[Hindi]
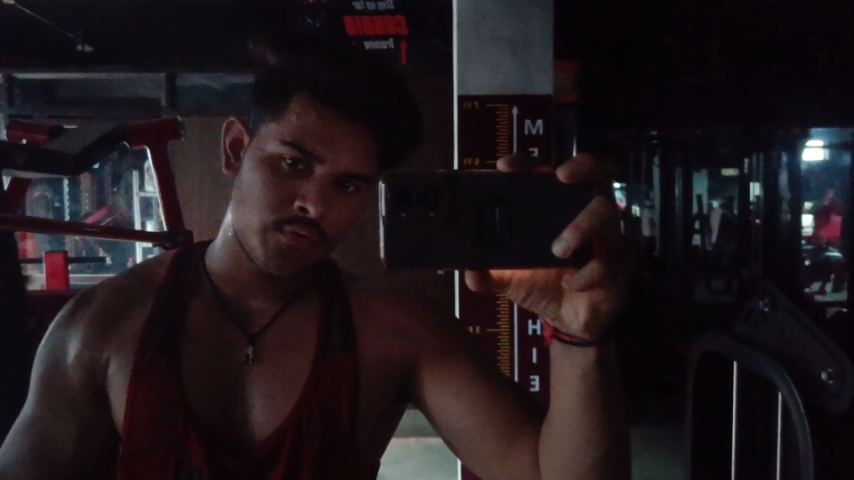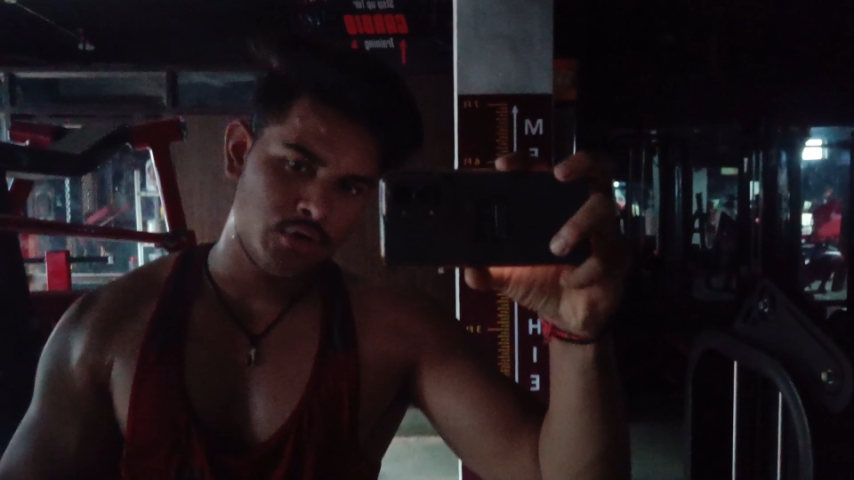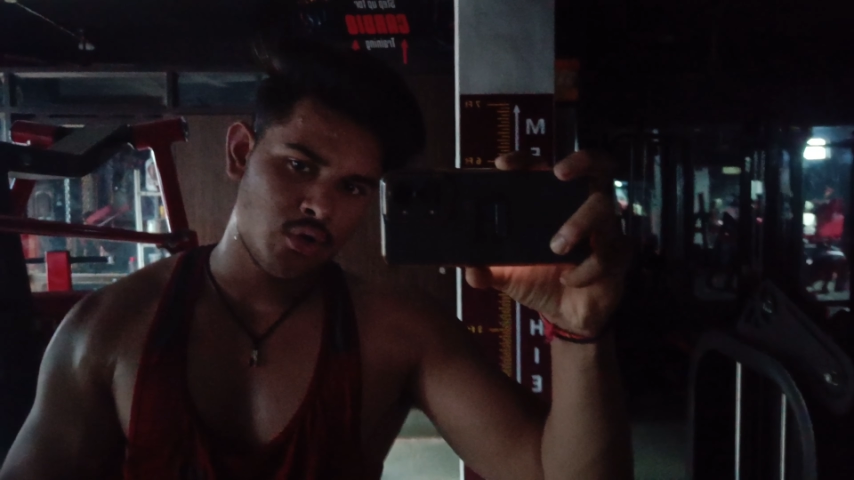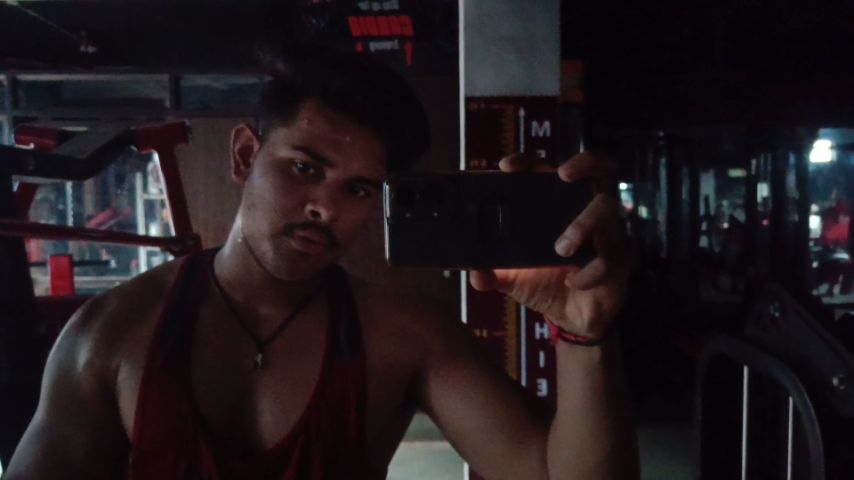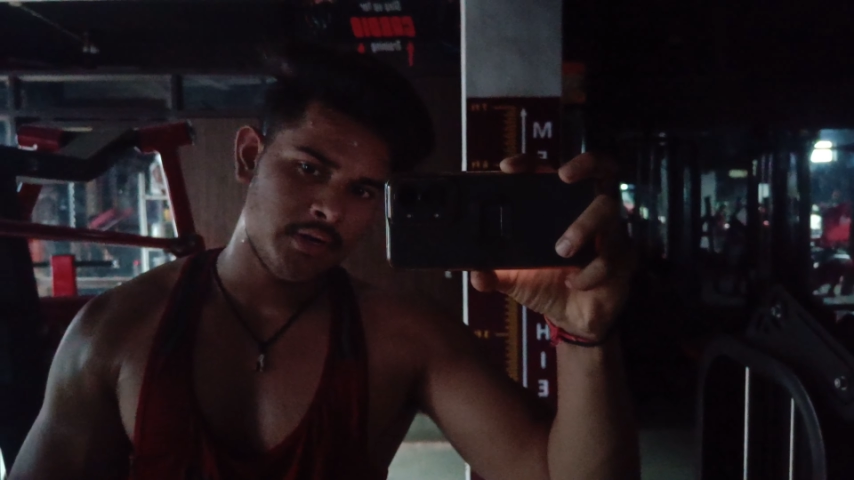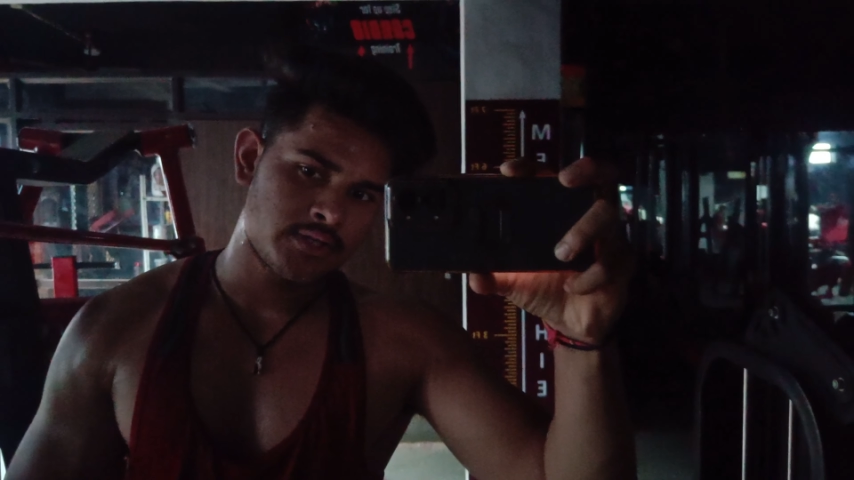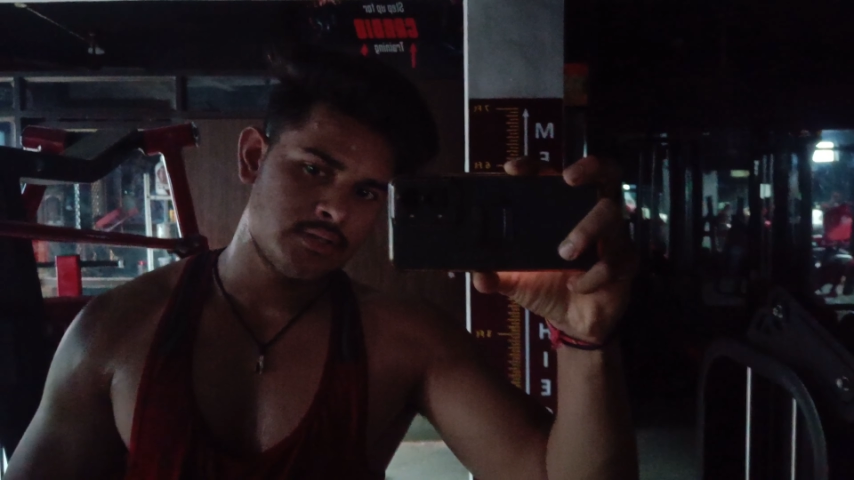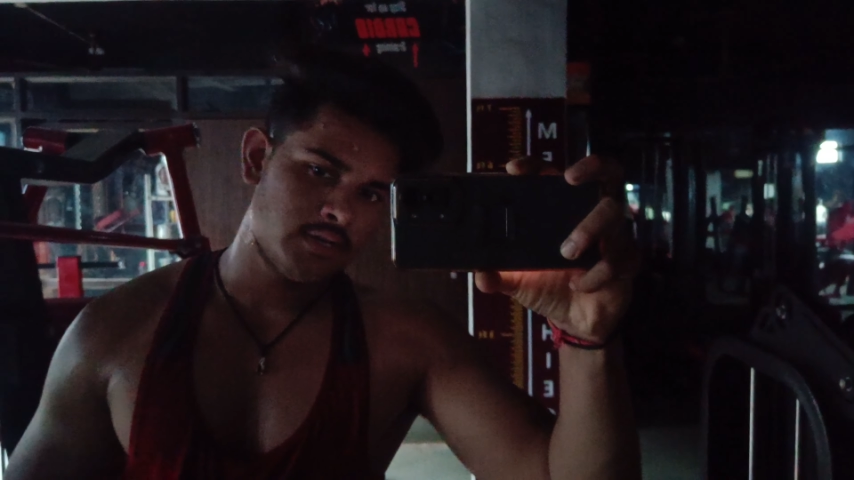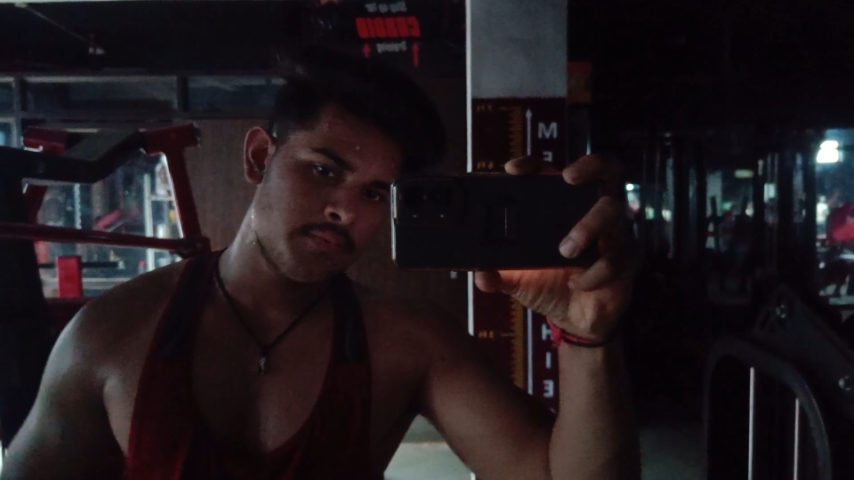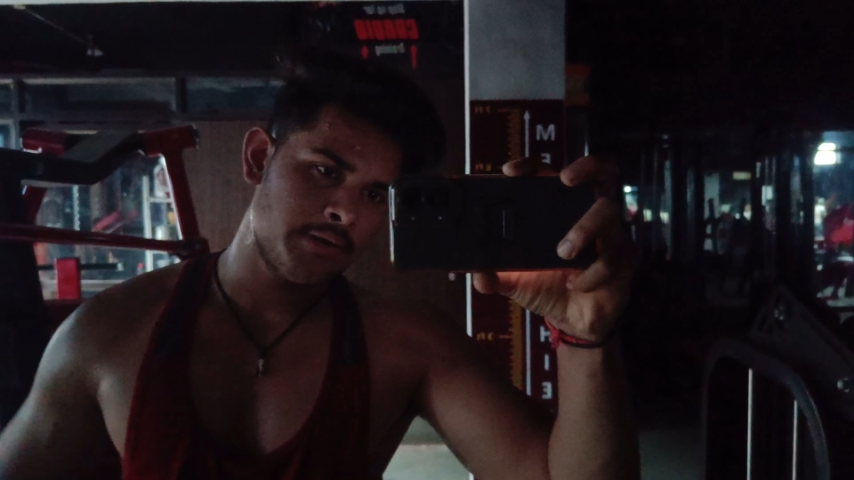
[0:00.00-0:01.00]
और वीडियो मैंने
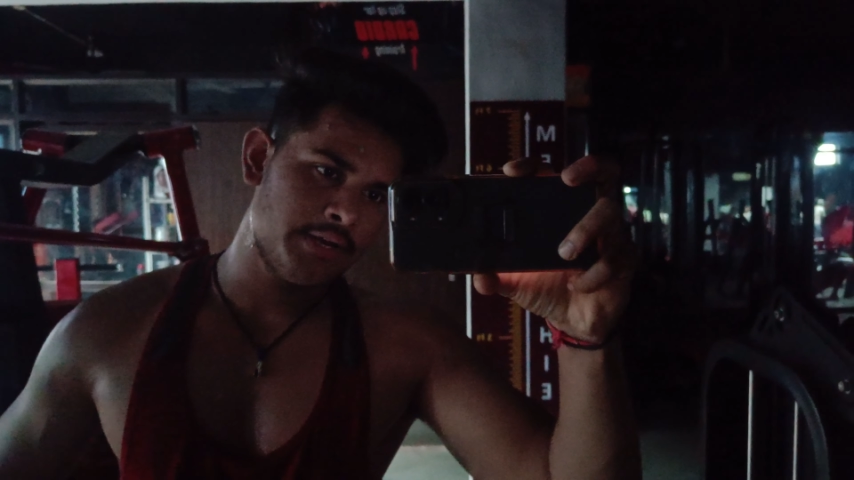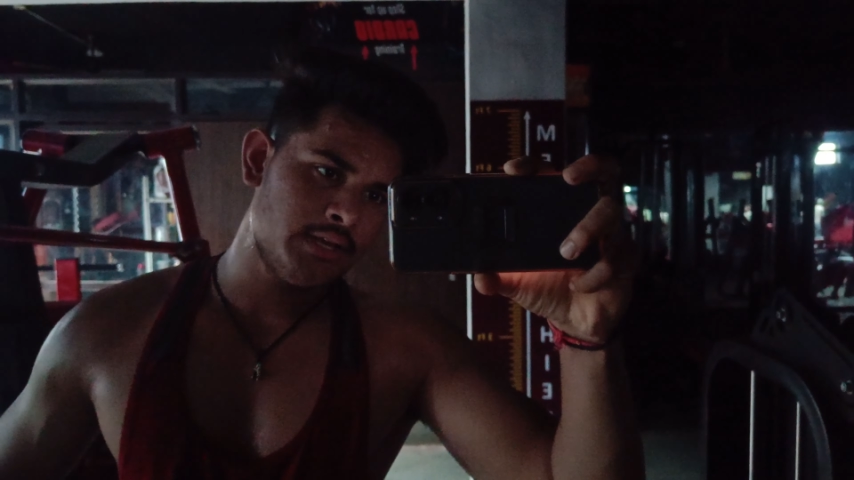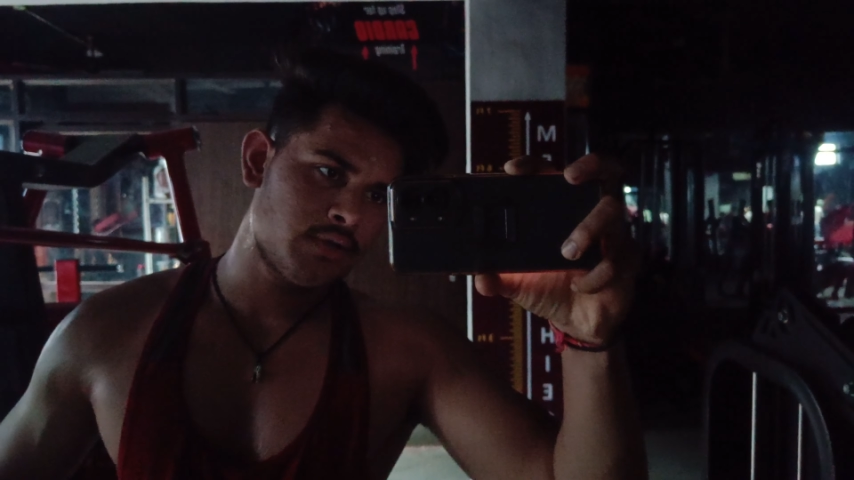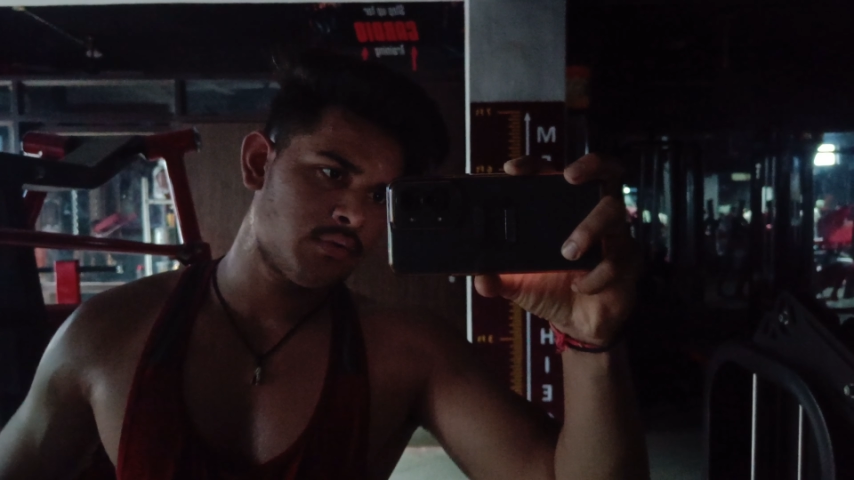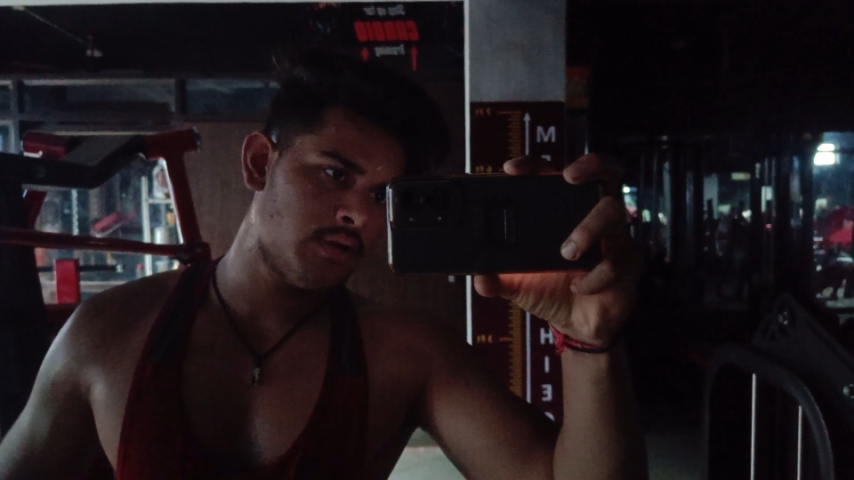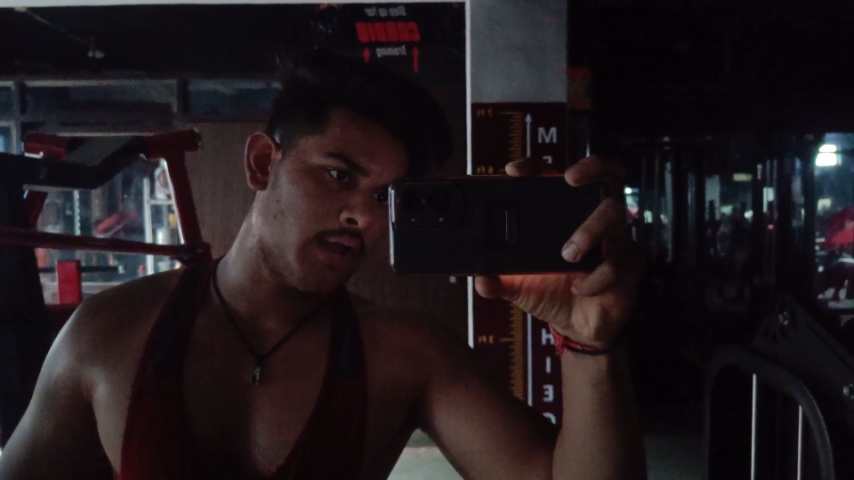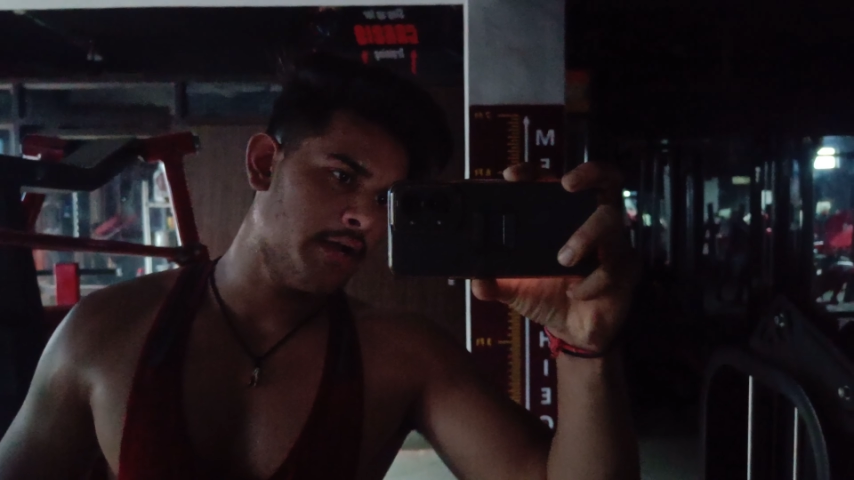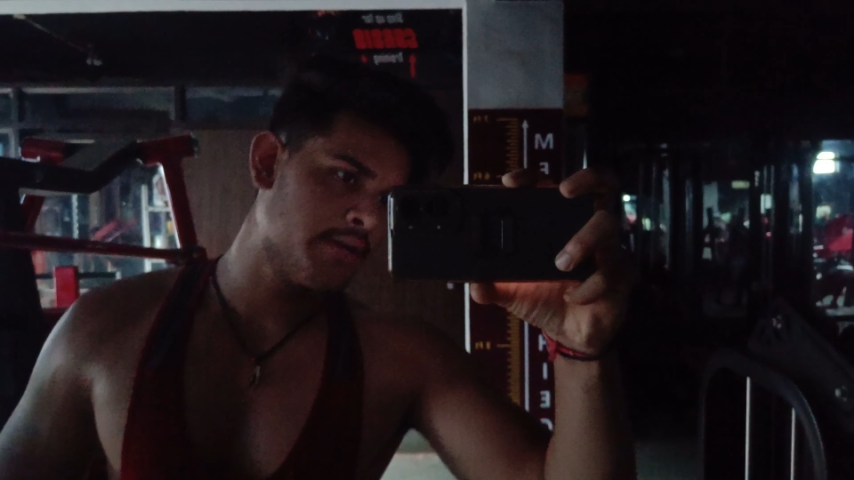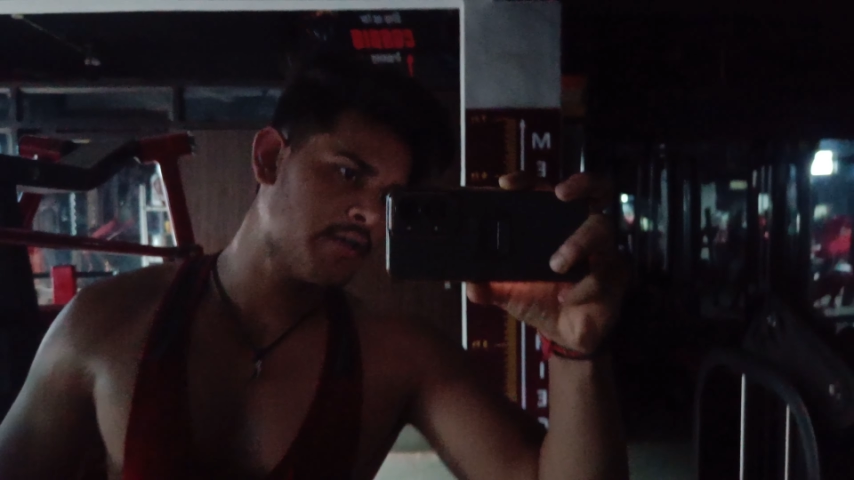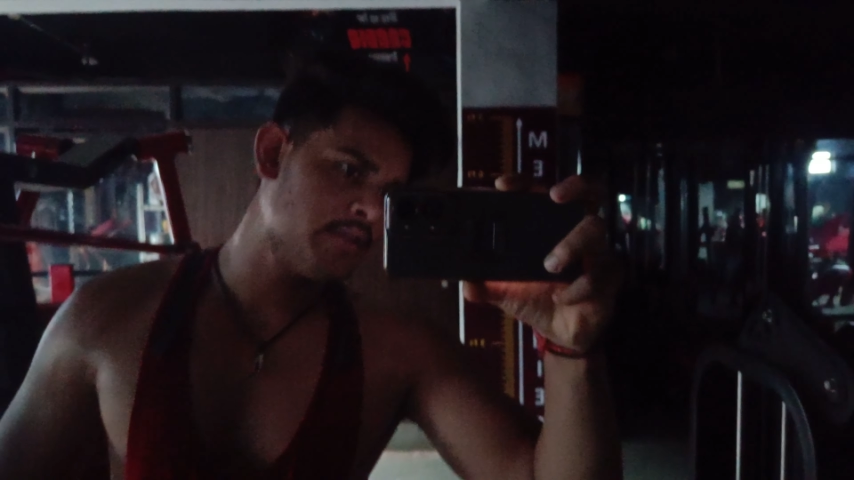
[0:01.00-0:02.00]
इसलिए नहीं बनाई है क्योंकि
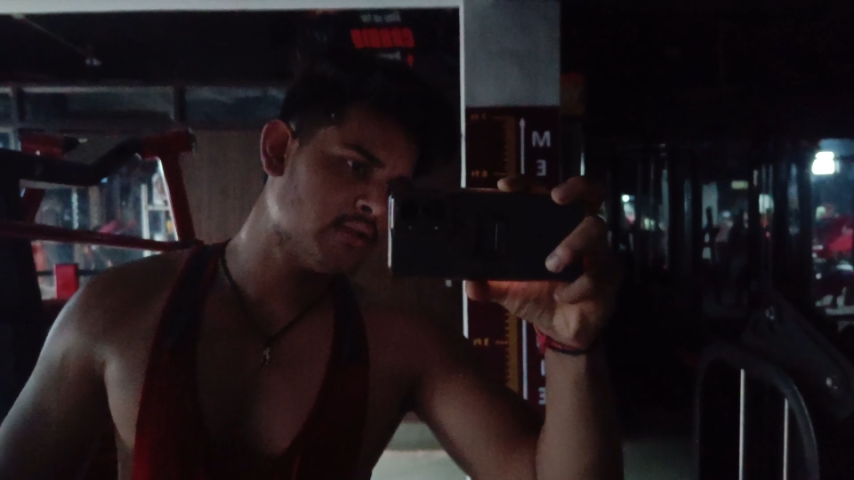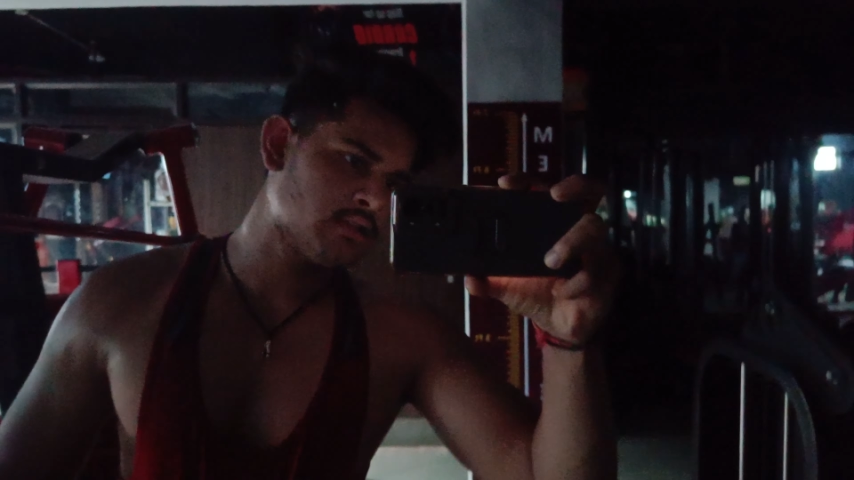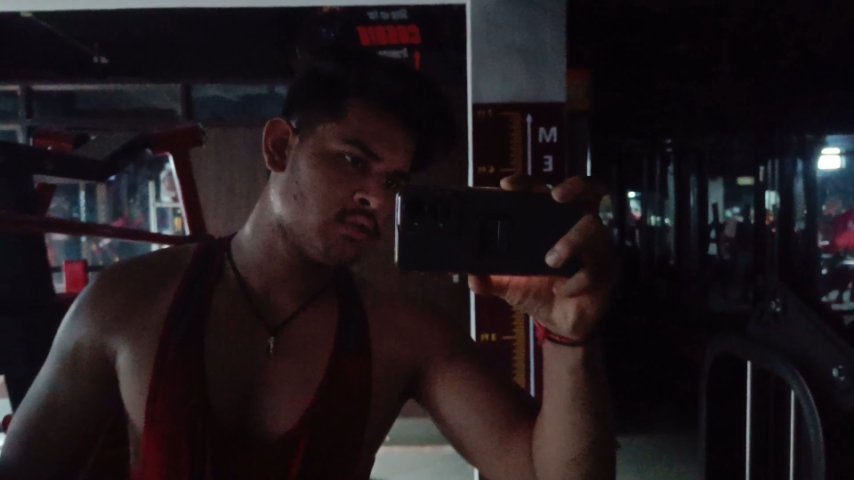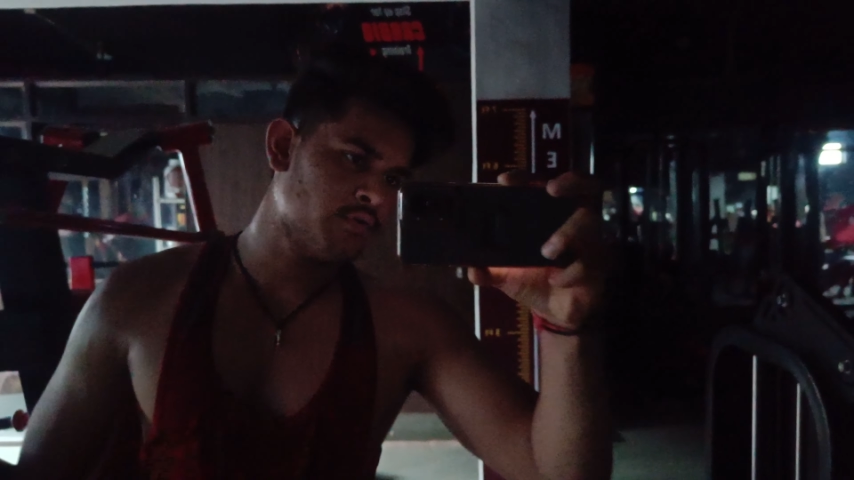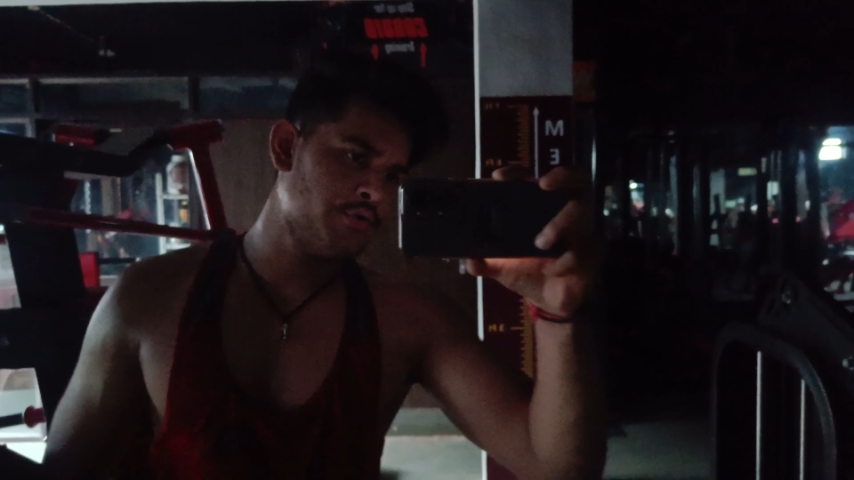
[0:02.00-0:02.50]
लाइट नहीं है